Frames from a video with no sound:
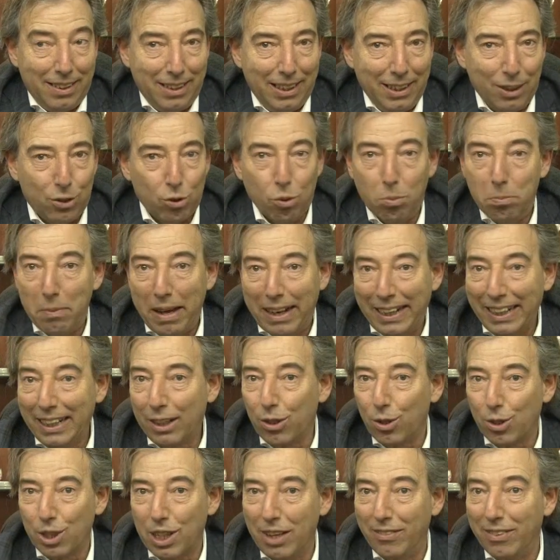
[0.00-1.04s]
I submarini
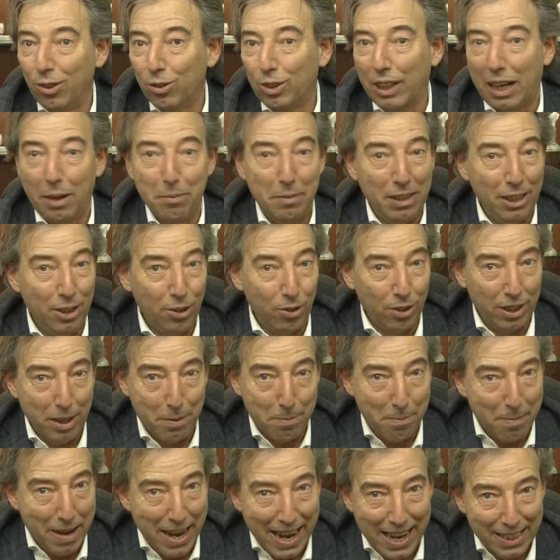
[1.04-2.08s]
costavano 3 milioni e
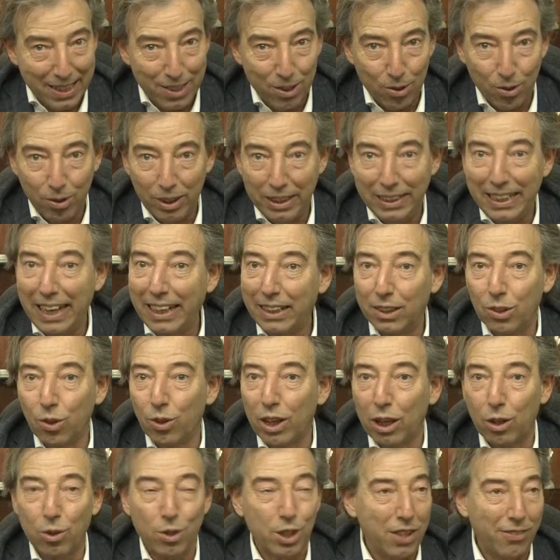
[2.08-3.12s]
mezzo, i
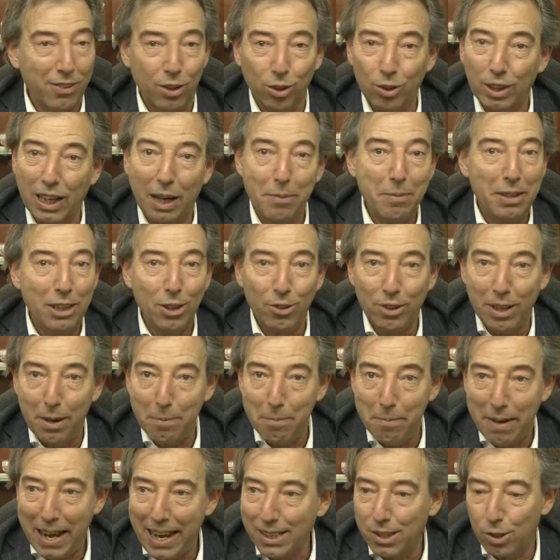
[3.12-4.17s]
Daytona costavano 3 milioni e
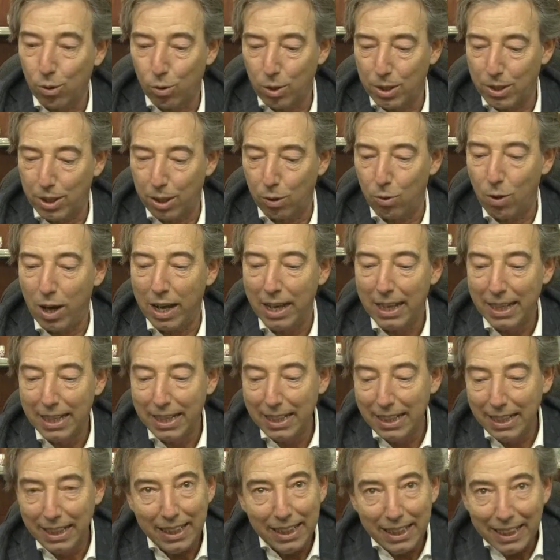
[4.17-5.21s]
mezzo, questi qua,
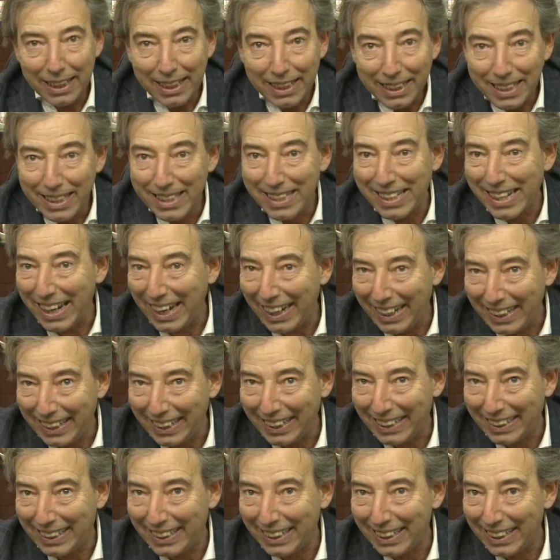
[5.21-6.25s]

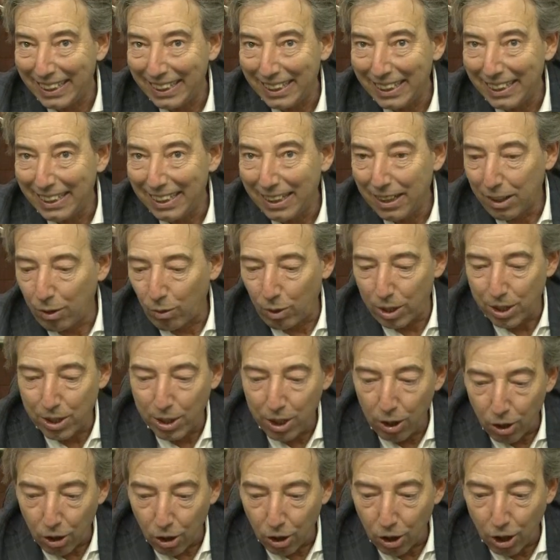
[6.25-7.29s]
Zenith,
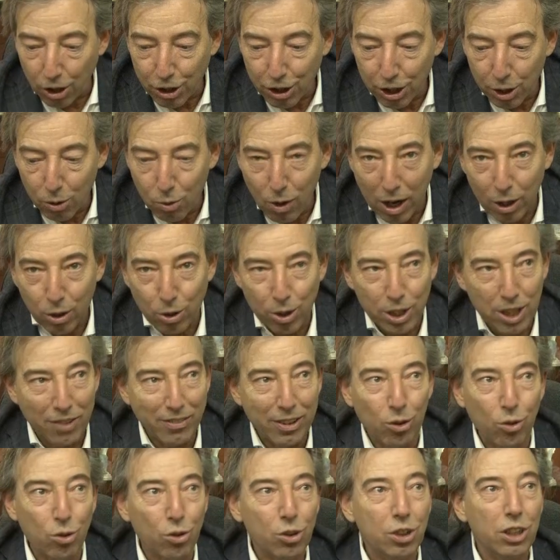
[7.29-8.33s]
questi orologi qua
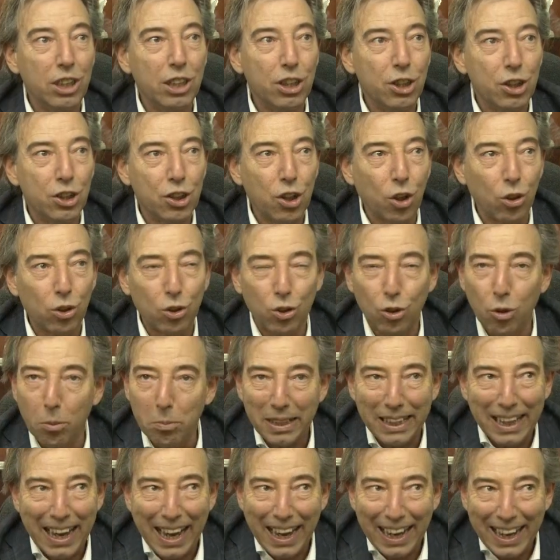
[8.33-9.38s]
costavano
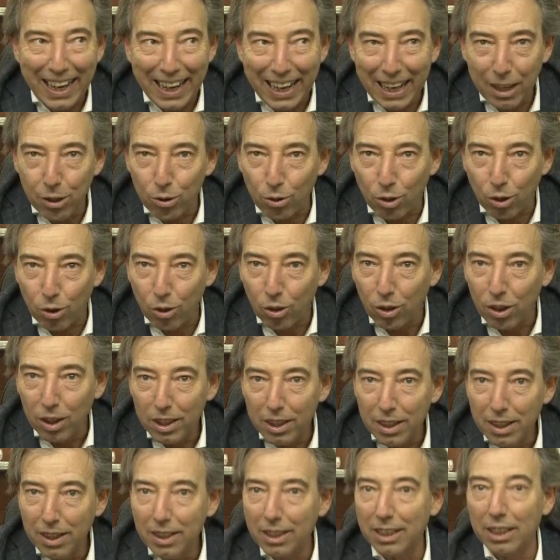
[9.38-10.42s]
18.000 euro
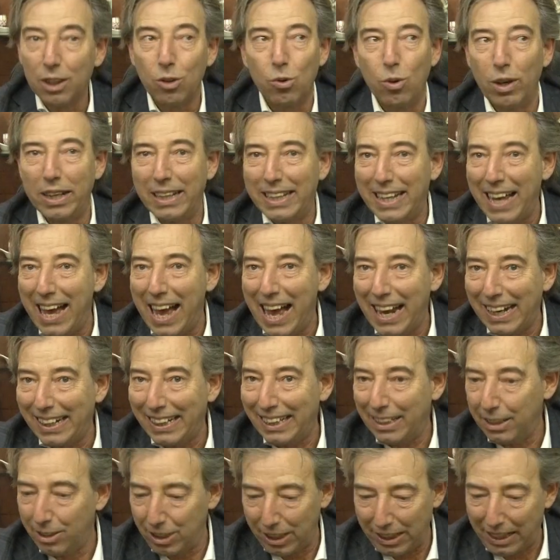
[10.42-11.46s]
in quegli
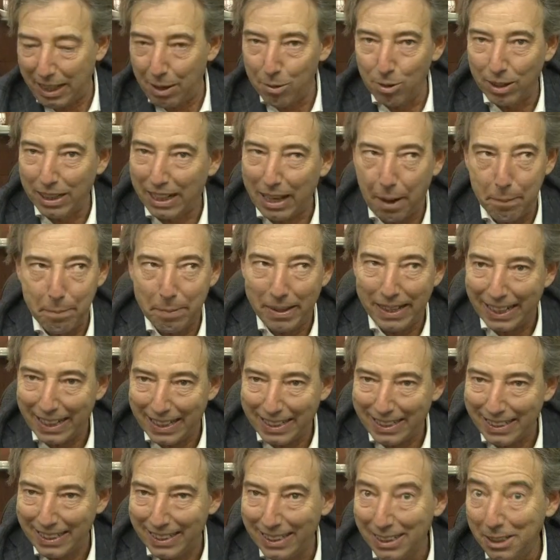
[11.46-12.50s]
anni, cerchiamo di
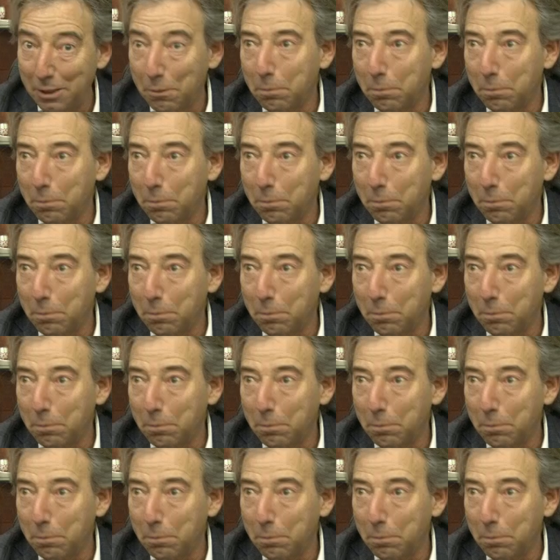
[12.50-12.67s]
capirci.